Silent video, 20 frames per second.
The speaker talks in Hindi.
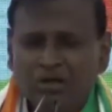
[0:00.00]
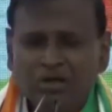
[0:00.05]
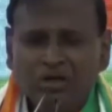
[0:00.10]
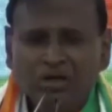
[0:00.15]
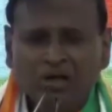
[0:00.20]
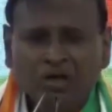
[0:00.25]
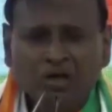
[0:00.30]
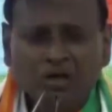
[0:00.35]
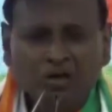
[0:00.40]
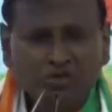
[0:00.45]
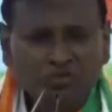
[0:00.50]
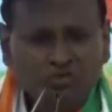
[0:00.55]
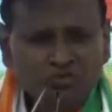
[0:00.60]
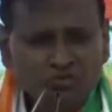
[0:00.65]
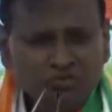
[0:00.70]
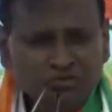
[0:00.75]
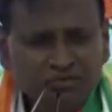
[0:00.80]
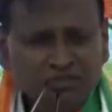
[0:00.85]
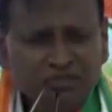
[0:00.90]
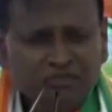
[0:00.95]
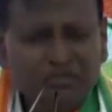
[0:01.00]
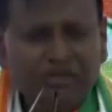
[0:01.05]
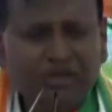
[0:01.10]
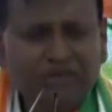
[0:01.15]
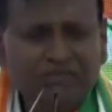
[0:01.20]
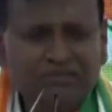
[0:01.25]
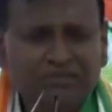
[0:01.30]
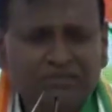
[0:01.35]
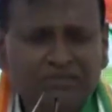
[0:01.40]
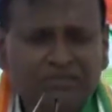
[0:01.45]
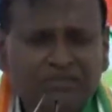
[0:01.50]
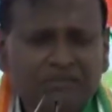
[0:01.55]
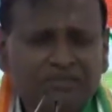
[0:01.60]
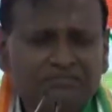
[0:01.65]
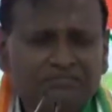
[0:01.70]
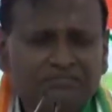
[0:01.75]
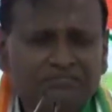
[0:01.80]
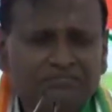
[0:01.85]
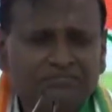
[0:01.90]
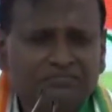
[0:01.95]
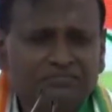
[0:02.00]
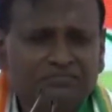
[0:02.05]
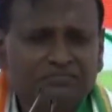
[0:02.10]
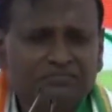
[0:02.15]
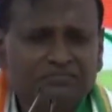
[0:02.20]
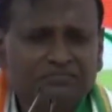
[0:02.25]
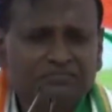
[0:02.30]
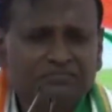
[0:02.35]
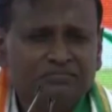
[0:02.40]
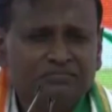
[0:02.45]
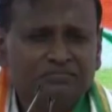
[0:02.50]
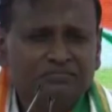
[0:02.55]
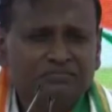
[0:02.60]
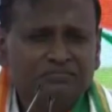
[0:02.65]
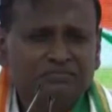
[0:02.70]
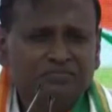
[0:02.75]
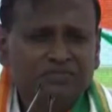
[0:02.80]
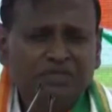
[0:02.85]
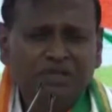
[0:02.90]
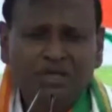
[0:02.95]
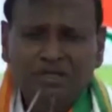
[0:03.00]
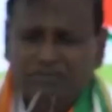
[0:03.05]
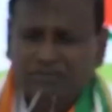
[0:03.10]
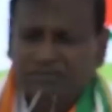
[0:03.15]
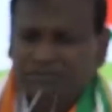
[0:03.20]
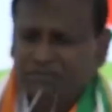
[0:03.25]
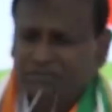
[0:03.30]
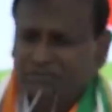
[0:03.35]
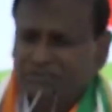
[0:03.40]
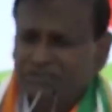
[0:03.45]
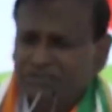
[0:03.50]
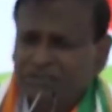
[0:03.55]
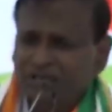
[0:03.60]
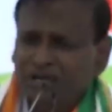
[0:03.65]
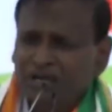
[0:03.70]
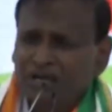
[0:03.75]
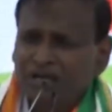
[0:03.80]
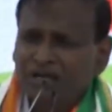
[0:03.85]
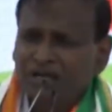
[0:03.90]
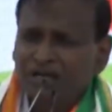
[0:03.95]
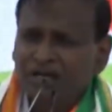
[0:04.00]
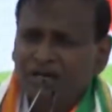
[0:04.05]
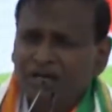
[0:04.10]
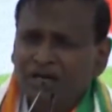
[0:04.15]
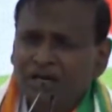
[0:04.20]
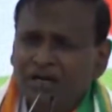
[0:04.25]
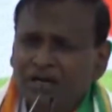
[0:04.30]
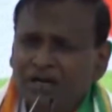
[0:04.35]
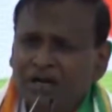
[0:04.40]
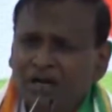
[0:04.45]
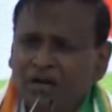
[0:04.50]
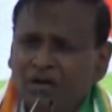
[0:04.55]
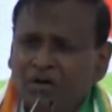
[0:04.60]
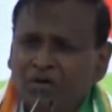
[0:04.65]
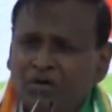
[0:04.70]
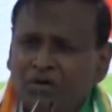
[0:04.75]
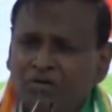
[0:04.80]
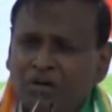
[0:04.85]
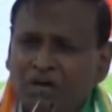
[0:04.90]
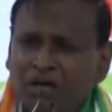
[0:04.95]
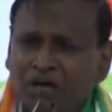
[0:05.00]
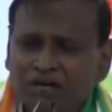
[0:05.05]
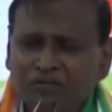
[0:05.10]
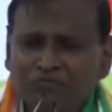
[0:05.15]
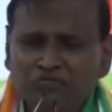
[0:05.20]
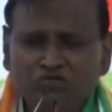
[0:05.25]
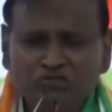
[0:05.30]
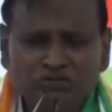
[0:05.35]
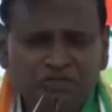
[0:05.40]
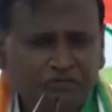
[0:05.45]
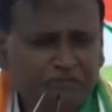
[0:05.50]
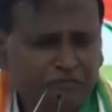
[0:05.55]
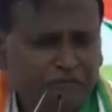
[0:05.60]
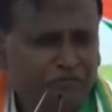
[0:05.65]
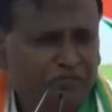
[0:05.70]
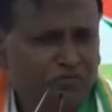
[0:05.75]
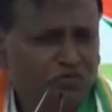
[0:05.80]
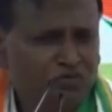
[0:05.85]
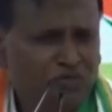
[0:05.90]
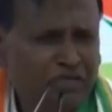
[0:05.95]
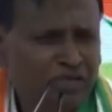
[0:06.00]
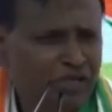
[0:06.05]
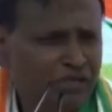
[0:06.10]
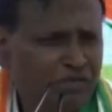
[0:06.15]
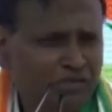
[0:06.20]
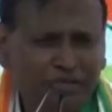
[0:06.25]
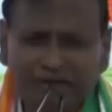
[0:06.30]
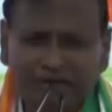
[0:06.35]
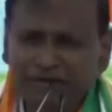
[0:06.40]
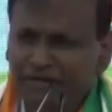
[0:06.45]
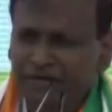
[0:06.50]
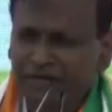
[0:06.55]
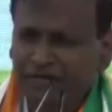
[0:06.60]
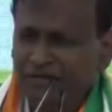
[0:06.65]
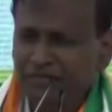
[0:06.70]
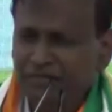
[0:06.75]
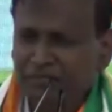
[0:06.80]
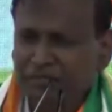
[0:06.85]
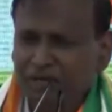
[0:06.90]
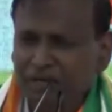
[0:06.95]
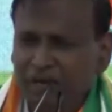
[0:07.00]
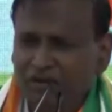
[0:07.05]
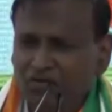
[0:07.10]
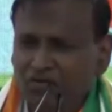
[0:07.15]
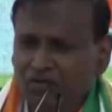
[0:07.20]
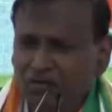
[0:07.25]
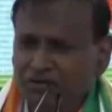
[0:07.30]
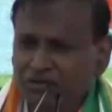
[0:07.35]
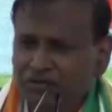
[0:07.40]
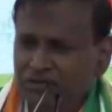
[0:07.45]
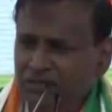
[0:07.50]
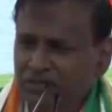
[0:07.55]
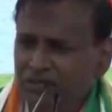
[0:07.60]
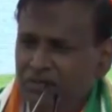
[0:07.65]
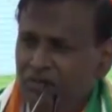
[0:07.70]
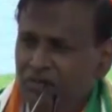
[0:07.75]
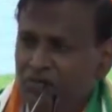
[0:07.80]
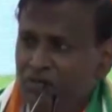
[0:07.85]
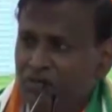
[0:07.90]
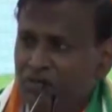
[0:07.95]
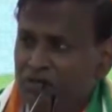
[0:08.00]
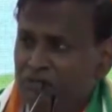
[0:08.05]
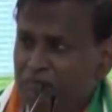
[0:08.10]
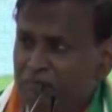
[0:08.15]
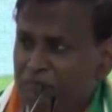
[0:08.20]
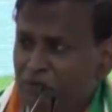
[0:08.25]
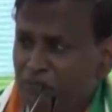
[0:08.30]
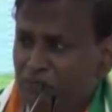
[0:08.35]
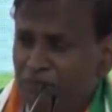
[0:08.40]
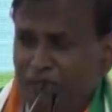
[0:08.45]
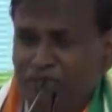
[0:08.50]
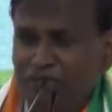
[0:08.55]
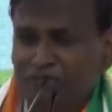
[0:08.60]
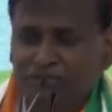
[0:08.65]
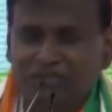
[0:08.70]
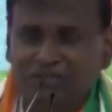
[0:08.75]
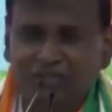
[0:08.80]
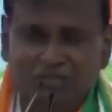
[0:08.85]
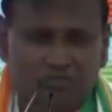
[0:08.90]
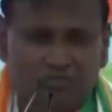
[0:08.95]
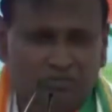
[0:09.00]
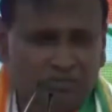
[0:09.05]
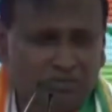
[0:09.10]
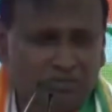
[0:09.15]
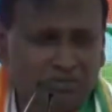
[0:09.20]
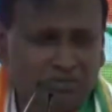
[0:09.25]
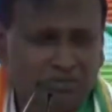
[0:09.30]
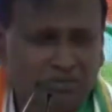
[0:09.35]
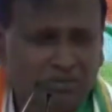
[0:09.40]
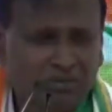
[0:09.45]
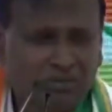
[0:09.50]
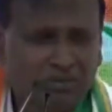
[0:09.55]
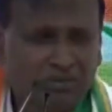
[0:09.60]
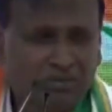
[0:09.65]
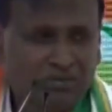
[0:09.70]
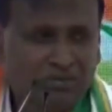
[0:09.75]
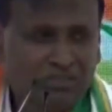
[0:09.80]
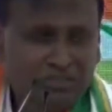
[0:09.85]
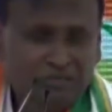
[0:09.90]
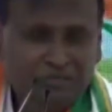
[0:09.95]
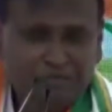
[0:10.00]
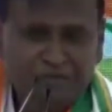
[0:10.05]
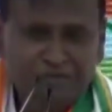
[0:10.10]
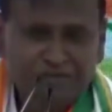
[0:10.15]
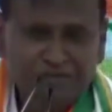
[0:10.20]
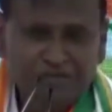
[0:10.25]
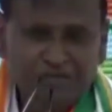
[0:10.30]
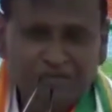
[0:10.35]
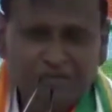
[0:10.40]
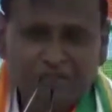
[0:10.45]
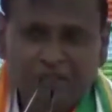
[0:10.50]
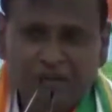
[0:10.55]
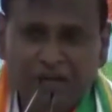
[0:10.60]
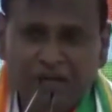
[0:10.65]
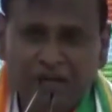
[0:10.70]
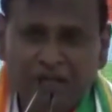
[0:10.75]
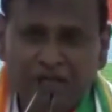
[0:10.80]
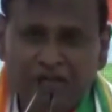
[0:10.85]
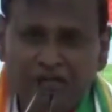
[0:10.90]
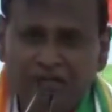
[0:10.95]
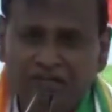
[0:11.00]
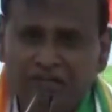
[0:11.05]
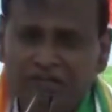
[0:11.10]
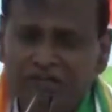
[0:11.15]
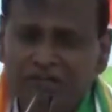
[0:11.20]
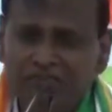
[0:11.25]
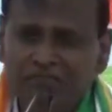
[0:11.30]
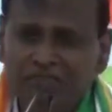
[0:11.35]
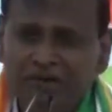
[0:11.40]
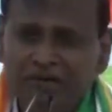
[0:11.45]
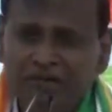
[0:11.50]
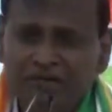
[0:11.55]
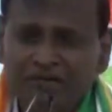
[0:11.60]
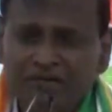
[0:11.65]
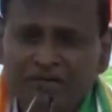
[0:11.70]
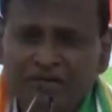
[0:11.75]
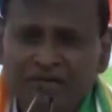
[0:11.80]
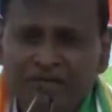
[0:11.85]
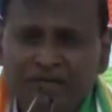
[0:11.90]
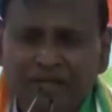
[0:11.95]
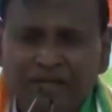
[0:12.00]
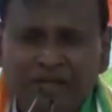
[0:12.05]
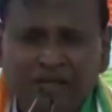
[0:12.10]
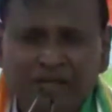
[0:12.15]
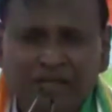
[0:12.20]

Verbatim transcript: और दूसरी बात है कि एस सी और हर मुद्दे पर उठाए ये नहीं कि मैं आइडियोलॉजिकली कोई कंप्रोमाइज किया हूँ दस पंद्रह बार पार्टी के